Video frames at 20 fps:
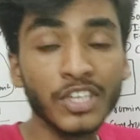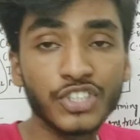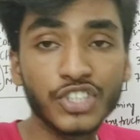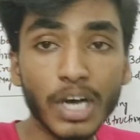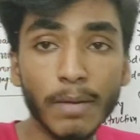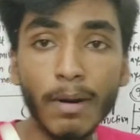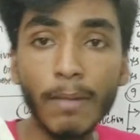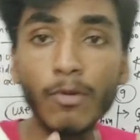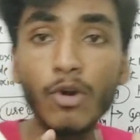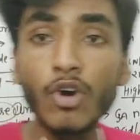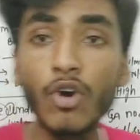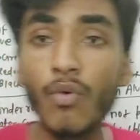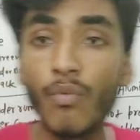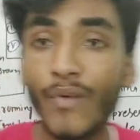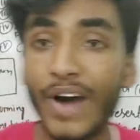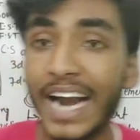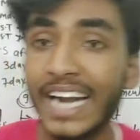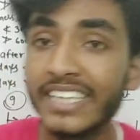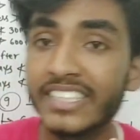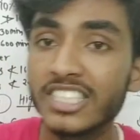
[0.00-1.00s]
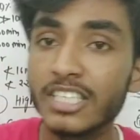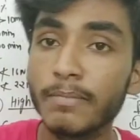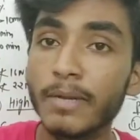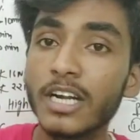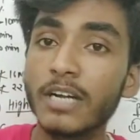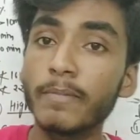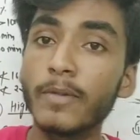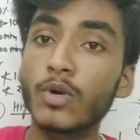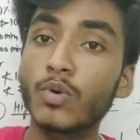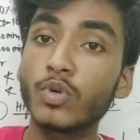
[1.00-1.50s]
जब हम लोग व्हाइट
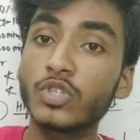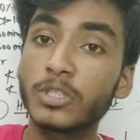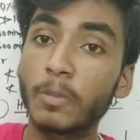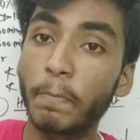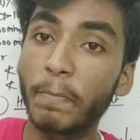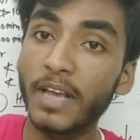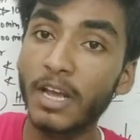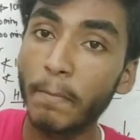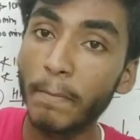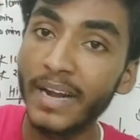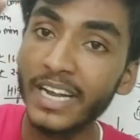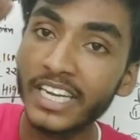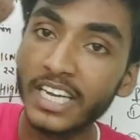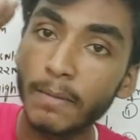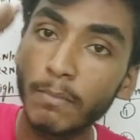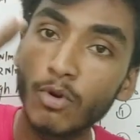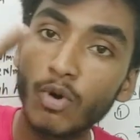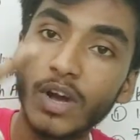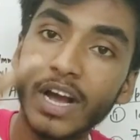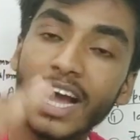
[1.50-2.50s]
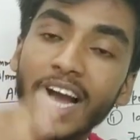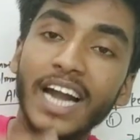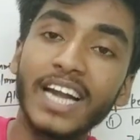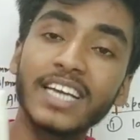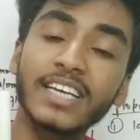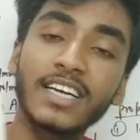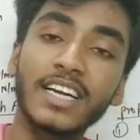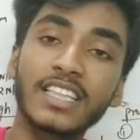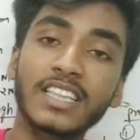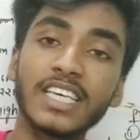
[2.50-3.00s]
सीमेंट में कुछ पिगमेंट हम लोग
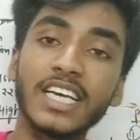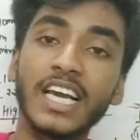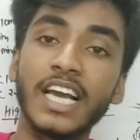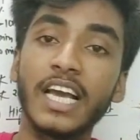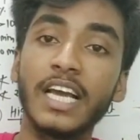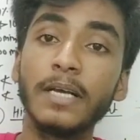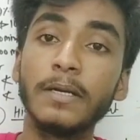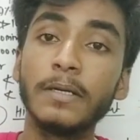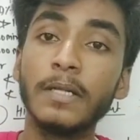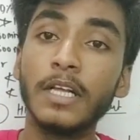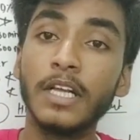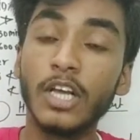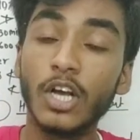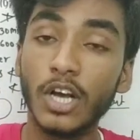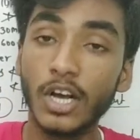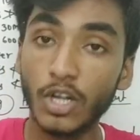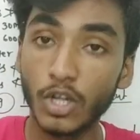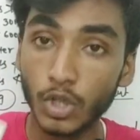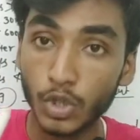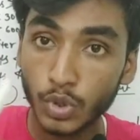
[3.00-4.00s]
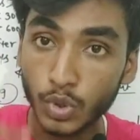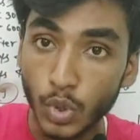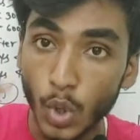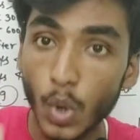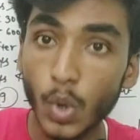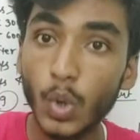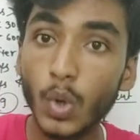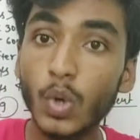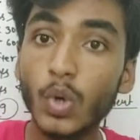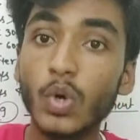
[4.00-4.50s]
ऐड करते हैं तो
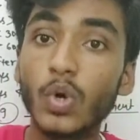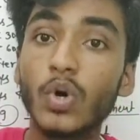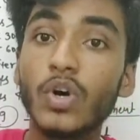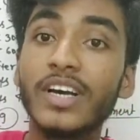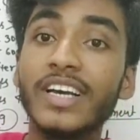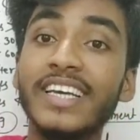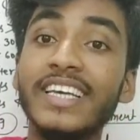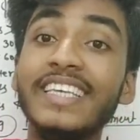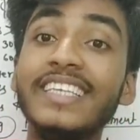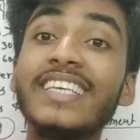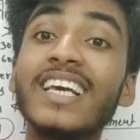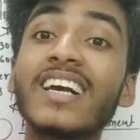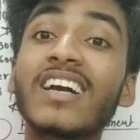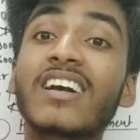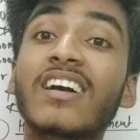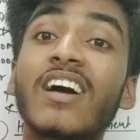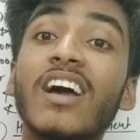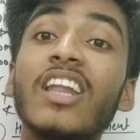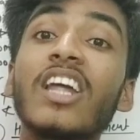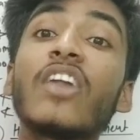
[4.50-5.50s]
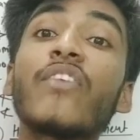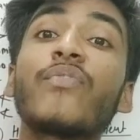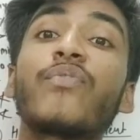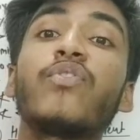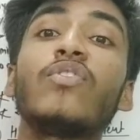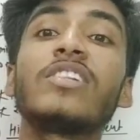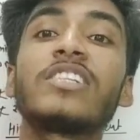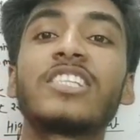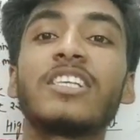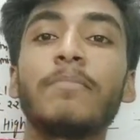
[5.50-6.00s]
ये
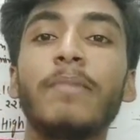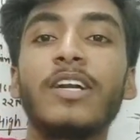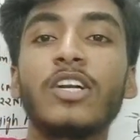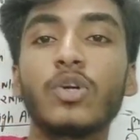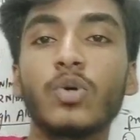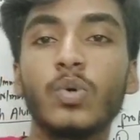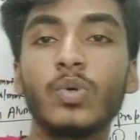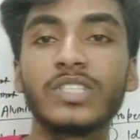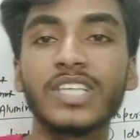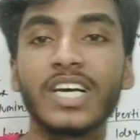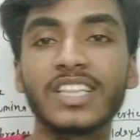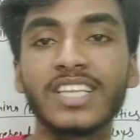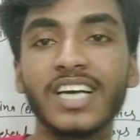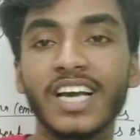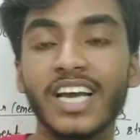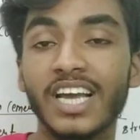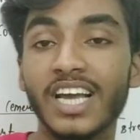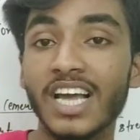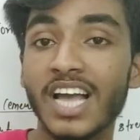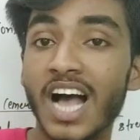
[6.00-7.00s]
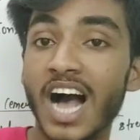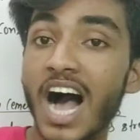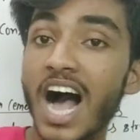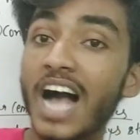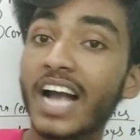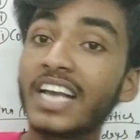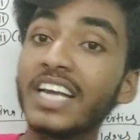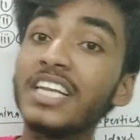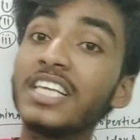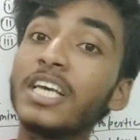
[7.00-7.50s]
कलरफुल सीमेंट हो जाता है
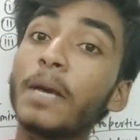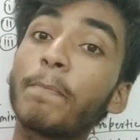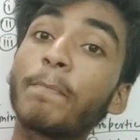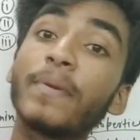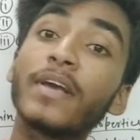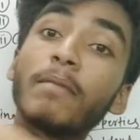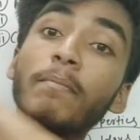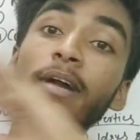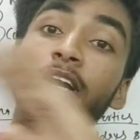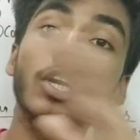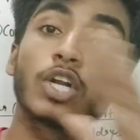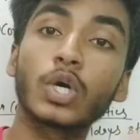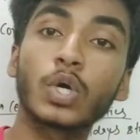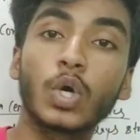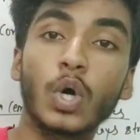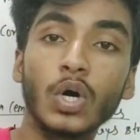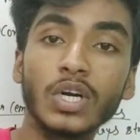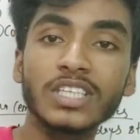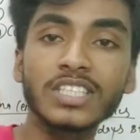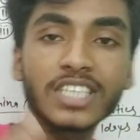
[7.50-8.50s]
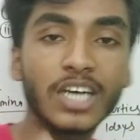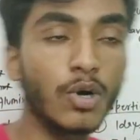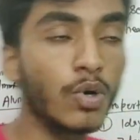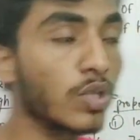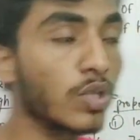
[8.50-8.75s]
आखिर ये पिगमेंट कौन सा